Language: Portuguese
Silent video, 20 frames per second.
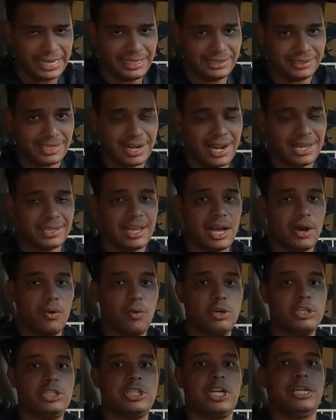Quem entrar lá
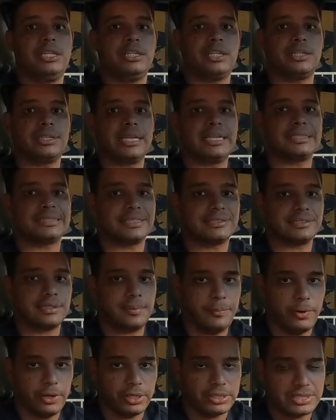hoje ainda tem
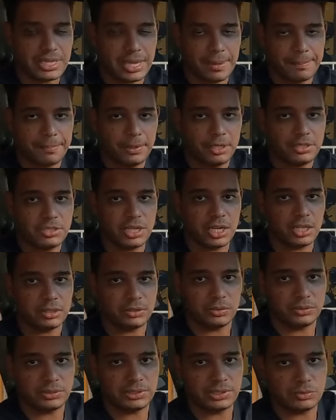acesso ao meu WhatsApp para
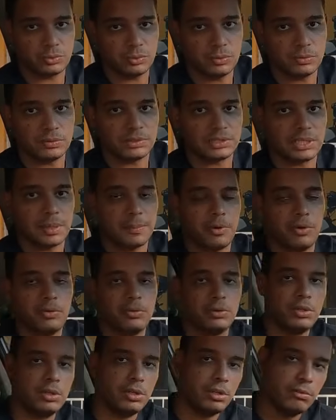tirar todas as dúvidas, tá
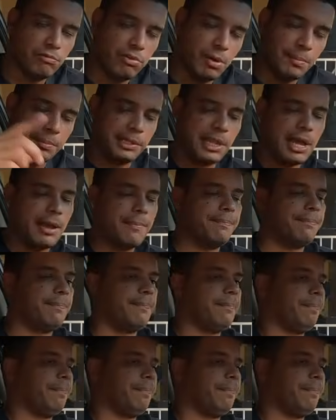bom? Vamos lá.